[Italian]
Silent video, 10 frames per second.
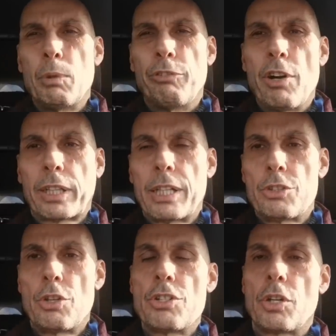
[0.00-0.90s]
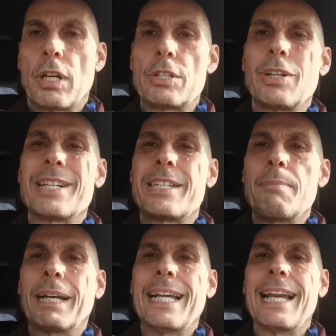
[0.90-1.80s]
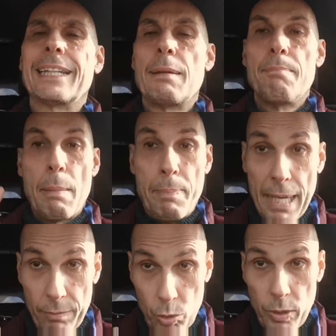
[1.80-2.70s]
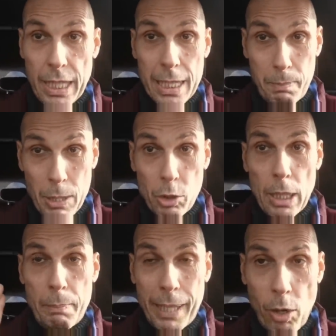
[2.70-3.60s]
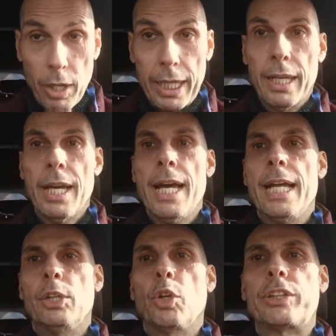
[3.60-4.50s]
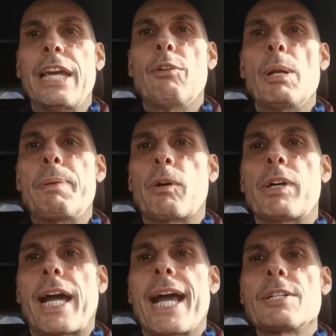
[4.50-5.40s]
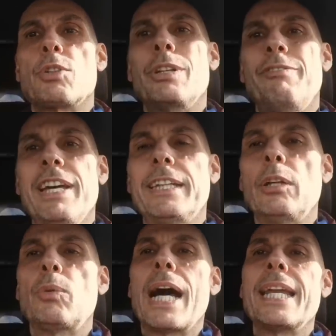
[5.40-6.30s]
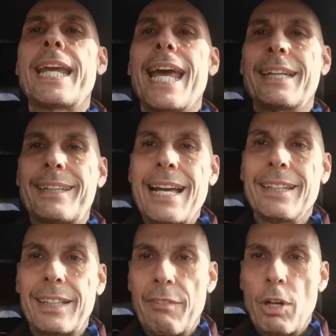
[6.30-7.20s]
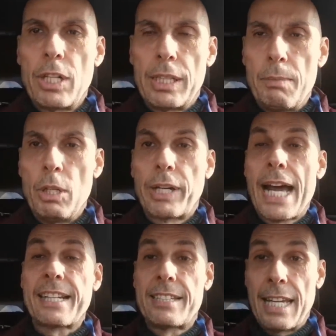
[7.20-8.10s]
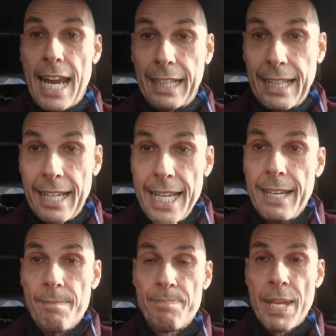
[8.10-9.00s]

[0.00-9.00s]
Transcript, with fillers: più forti che ci sono in circolazione assieme ad Alan Mbappé, quindi ha speso delle parole notevoli per un ragazzo di 22 anni che ha tanta voglia di migliorarsi ed è lì,